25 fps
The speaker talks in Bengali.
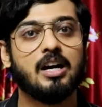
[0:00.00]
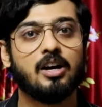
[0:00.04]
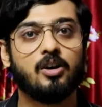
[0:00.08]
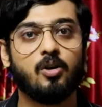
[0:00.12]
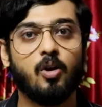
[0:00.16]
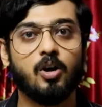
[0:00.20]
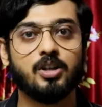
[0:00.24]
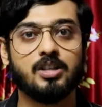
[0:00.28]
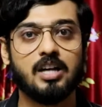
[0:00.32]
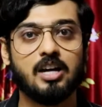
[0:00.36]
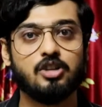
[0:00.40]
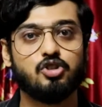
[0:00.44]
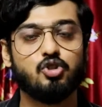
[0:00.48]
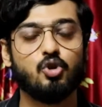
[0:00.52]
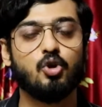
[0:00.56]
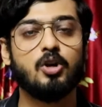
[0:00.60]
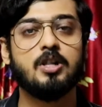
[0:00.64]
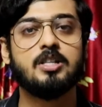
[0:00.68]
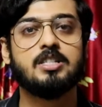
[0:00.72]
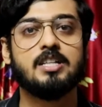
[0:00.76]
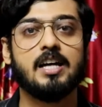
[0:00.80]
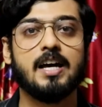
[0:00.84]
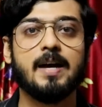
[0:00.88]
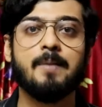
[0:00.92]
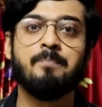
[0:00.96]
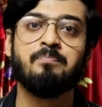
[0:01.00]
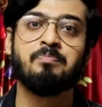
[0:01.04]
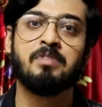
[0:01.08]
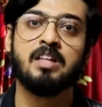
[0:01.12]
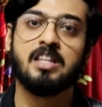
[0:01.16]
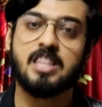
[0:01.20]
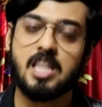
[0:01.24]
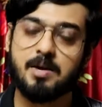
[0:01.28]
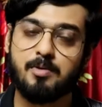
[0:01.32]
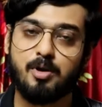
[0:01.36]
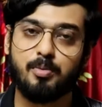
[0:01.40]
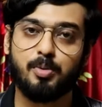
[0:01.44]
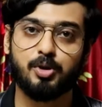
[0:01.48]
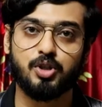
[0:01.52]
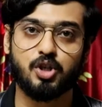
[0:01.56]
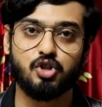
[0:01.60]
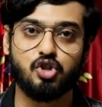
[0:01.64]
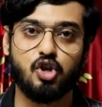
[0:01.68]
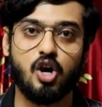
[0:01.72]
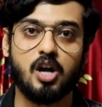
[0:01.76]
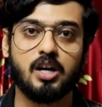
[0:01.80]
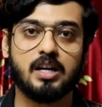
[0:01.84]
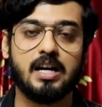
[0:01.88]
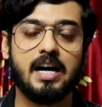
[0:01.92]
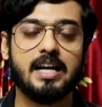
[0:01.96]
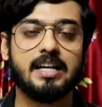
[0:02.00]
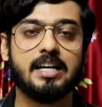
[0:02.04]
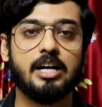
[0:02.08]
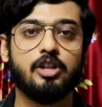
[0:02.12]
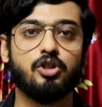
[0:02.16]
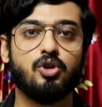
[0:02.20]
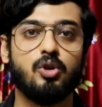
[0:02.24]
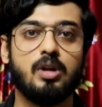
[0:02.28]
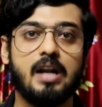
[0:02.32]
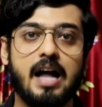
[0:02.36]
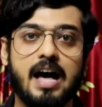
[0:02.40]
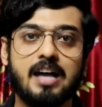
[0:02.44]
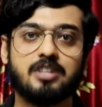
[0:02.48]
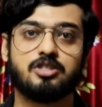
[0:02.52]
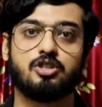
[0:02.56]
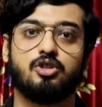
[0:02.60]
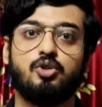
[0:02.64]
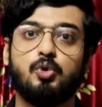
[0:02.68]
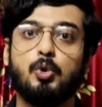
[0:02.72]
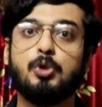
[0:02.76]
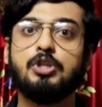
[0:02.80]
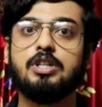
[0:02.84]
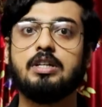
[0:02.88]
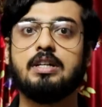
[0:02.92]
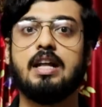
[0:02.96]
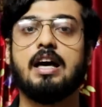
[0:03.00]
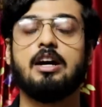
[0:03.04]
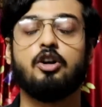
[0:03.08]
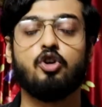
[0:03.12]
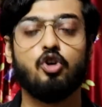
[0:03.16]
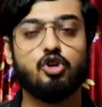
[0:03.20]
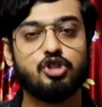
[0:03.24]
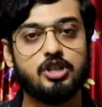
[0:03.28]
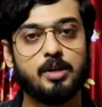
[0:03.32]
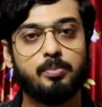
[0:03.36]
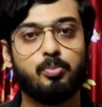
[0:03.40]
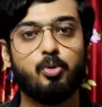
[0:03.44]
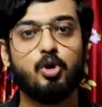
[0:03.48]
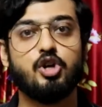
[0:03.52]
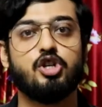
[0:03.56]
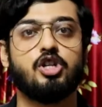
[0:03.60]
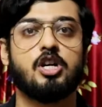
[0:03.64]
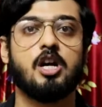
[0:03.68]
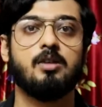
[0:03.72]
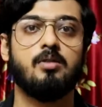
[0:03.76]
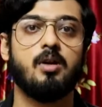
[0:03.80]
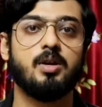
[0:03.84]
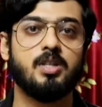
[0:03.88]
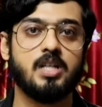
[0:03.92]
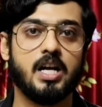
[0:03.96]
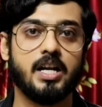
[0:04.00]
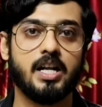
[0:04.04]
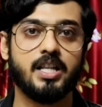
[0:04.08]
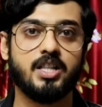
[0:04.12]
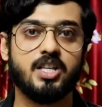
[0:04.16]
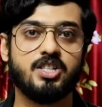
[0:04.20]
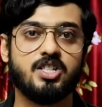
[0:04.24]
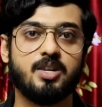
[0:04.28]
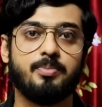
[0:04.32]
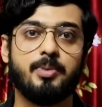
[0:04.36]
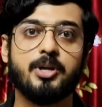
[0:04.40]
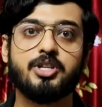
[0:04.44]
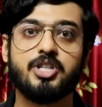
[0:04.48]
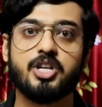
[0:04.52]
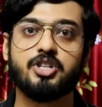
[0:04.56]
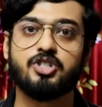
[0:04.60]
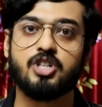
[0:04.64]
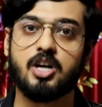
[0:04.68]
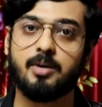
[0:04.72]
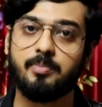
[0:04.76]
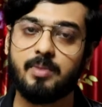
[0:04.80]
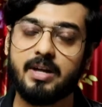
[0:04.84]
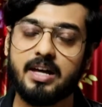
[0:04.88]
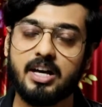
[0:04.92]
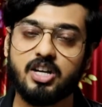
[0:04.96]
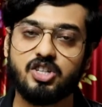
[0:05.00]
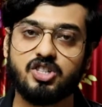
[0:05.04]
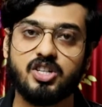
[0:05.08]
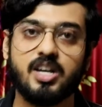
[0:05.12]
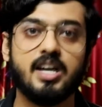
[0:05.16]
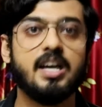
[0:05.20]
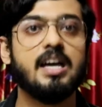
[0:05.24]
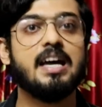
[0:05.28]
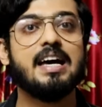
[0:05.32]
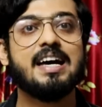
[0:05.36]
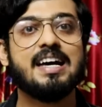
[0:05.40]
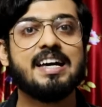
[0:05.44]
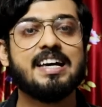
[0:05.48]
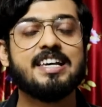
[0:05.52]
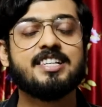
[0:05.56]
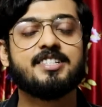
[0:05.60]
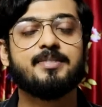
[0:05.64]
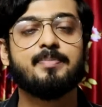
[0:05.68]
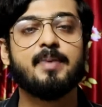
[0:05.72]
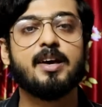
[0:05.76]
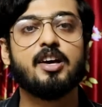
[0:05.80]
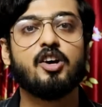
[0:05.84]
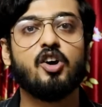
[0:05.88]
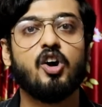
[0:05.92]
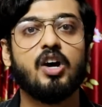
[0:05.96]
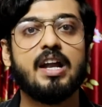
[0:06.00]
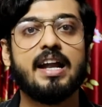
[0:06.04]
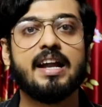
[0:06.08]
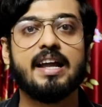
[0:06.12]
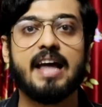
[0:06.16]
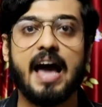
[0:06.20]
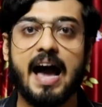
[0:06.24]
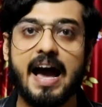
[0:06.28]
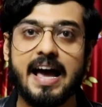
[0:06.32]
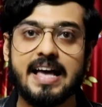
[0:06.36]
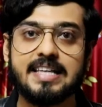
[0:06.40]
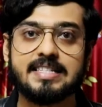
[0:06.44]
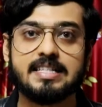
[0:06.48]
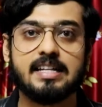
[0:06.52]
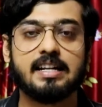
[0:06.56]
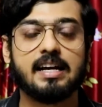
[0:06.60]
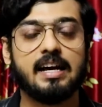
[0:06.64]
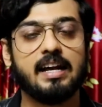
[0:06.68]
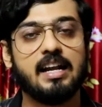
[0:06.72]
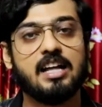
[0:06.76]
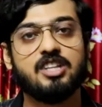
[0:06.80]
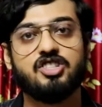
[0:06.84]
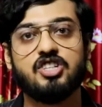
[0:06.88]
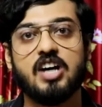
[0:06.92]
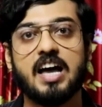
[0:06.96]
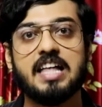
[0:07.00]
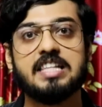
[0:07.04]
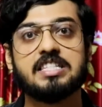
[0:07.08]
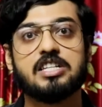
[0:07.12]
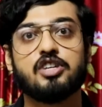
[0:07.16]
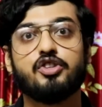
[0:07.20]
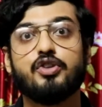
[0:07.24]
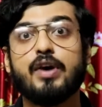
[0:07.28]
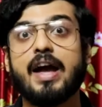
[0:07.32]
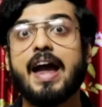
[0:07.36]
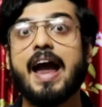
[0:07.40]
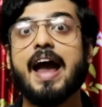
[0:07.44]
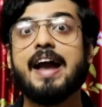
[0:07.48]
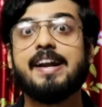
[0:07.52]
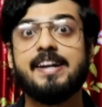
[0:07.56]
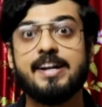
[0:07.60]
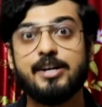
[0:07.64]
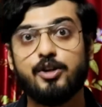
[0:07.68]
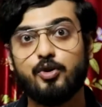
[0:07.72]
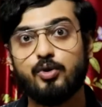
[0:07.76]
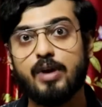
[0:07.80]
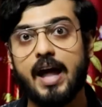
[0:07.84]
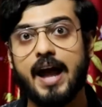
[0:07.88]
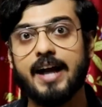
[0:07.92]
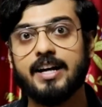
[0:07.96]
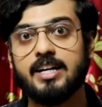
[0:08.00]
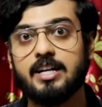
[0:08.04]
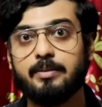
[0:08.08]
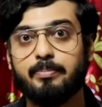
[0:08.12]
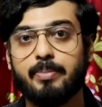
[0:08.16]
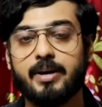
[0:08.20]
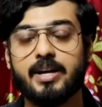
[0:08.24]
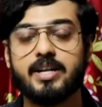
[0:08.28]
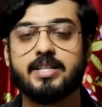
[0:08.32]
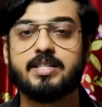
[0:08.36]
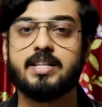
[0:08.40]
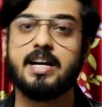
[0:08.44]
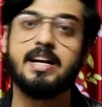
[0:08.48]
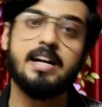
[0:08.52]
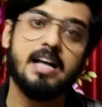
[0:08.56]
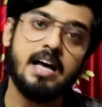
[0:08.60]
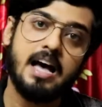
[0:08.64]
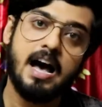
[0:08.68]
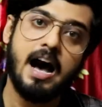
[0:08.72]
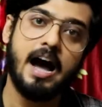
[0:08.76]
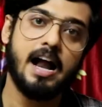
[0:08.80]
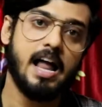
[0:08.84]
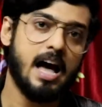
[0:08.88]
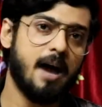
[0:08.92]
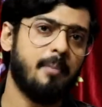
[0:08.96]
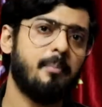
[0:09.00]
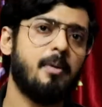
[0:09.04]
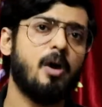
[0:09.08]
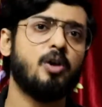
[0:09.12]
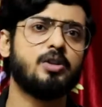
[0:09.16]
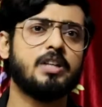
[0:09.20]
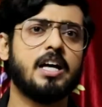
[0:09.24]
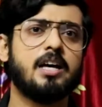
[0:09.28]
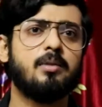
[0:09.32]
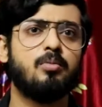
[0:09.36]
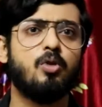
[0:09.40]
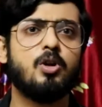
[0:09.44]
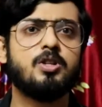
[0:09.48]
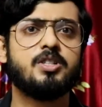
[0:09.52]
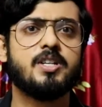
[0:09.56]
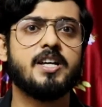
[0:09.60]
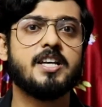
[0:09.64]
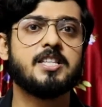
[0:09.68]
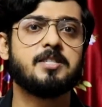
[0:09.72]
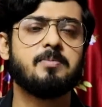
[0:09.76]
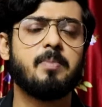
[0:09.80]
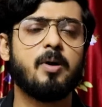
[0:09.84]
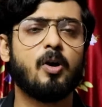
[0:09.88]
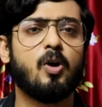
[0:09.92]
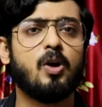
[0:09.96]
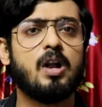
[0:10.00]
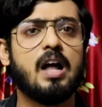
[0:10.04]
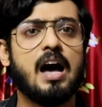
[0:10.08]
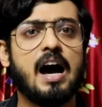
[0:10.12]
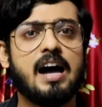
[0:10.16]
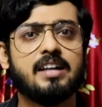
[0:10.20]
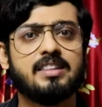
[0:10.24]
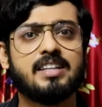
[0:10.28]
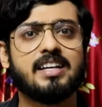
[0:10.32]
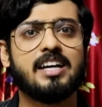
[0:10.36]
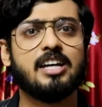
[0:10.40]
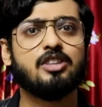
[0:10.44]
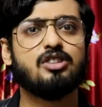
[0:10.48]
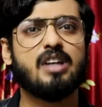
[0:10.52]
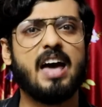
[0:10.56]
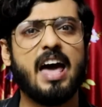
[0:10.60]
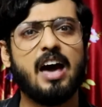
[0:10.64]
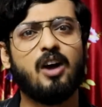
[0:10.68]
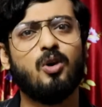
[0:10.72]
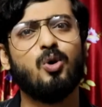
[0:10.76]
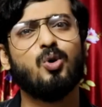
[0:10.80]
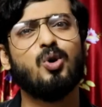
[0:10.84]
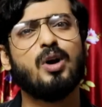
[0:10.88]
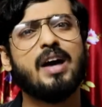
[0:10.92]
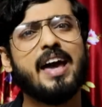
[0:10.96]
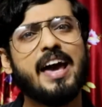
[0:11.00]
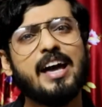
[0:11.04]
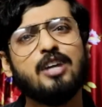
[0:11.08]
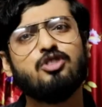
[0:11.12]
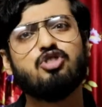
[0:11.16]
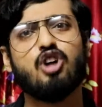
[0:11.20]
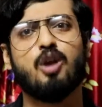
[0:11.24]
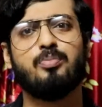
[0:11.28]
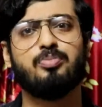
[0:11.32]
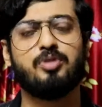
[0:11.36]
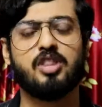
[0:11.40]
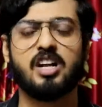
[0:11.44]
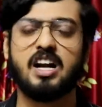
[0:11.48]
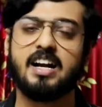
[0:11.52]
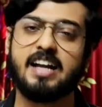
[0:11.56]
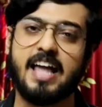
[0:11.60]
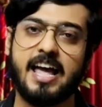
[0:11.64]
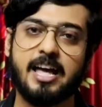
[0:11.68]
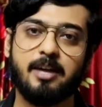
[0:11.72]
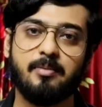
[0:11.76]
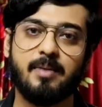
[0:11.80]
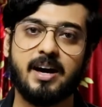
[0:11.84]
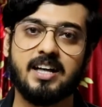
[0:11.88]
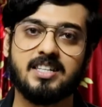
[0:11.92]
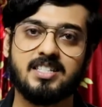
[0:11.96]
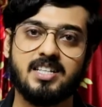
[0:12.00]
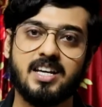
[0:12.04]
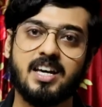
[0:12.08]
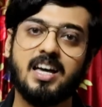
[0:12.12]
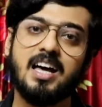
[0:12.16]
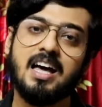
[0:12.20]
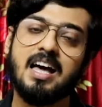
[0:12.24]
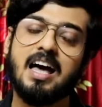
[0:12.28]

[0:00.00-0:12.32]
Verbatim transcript: কথা চলছে দেবব্রত সরকার কিন্তু লাস্ট দুই দিন আগেও সে পরিষ্কারভাবে জানিয়ে দিচ্ছে প্রেসের সামনে এসে ইস্ট বেঙ্গলের আইএসএল খেলার চান্স কিন্তু এইটি টু নাইনটি পার্সেন্ট আর আমরাও তাই বলছি ইস্ট বেঙ্গলের হাতে কিন্তু এখনও এই সপ্তাহটা টাইম আছে